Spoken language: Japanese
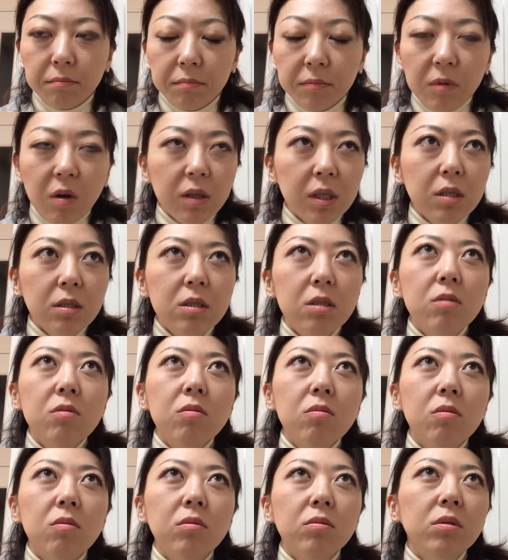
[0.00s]
私
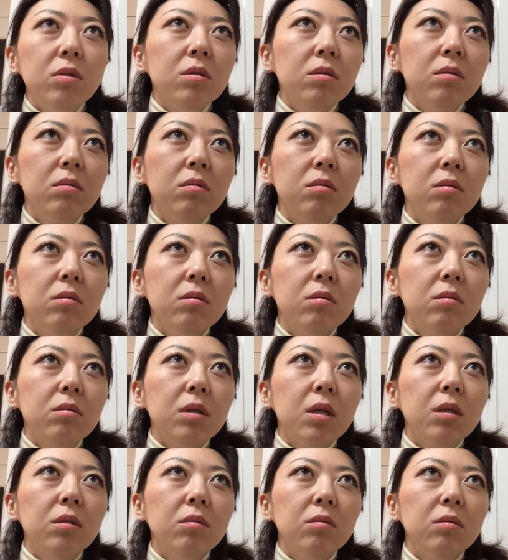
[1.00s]
のコーチング
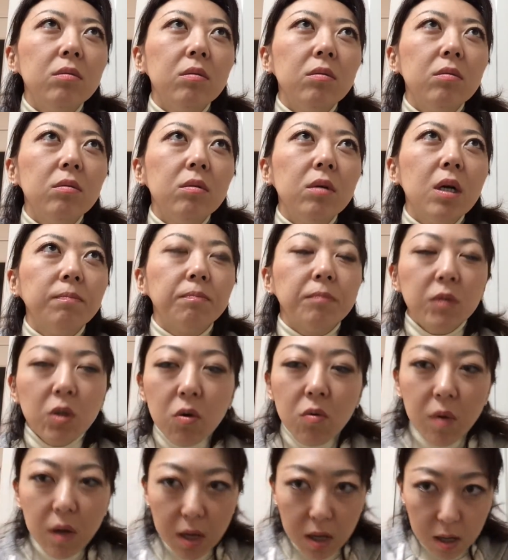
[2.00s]
受けると
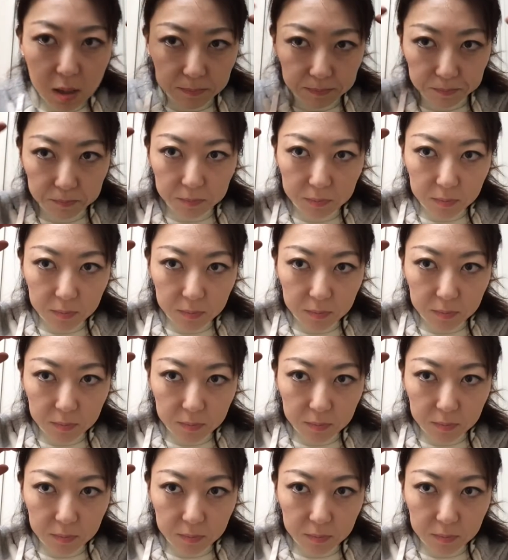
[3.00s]
要は